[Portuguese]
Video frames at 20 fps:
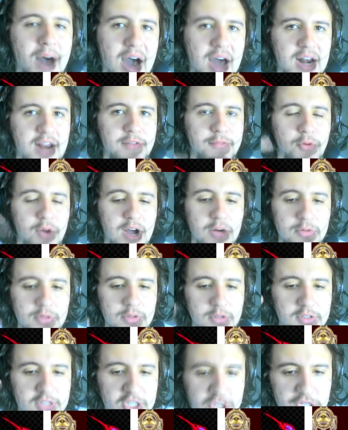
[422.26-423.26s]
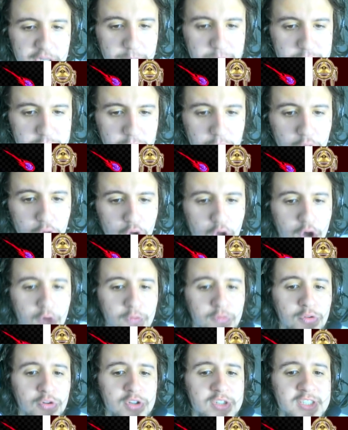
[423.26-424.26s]
para invocar o deus egípcio,
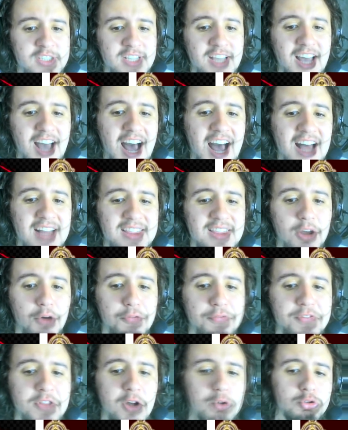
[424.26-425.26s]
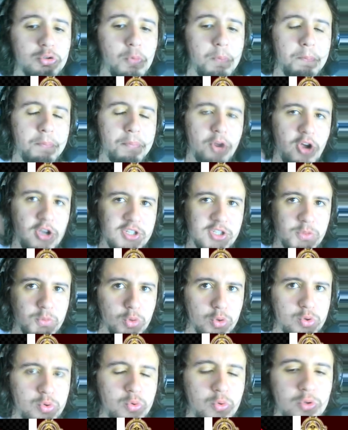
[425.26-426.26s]
você até o final do
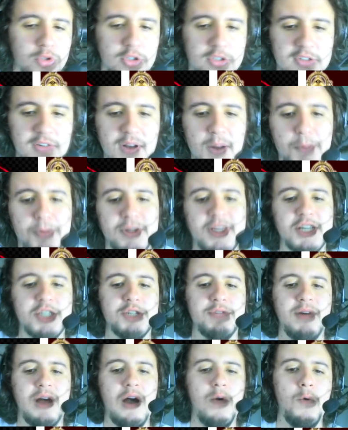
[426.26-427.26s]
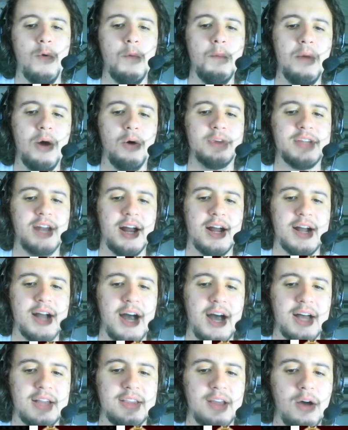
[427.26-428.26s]
próximo turno só vai poder ativar uma outra
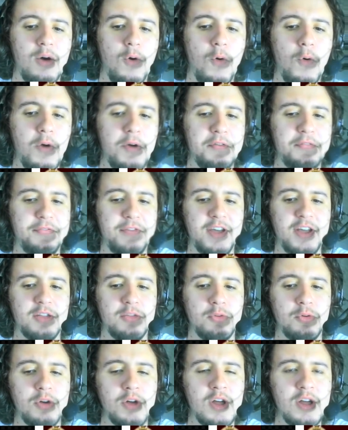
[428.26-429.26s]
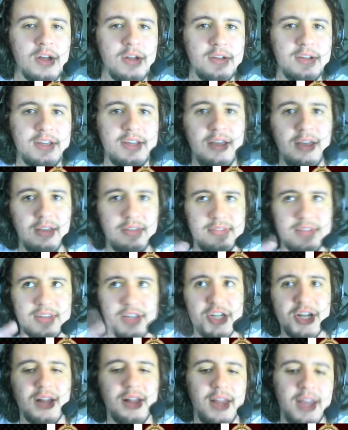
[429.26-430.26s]
carta ou efeito que
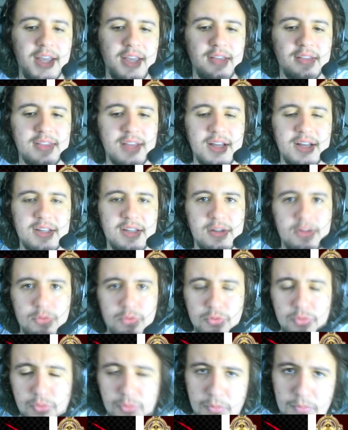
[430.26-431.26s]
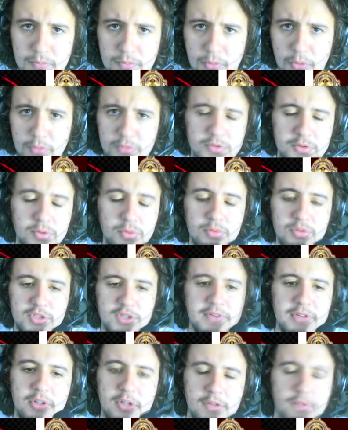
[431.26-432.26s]
seja além da, do monstro
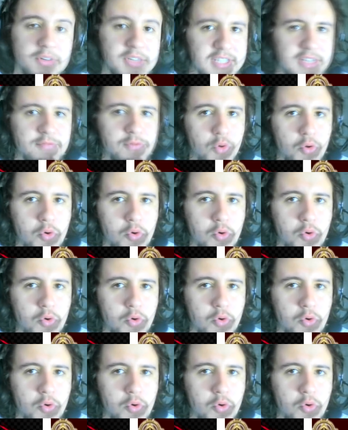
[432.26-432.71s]
divino que você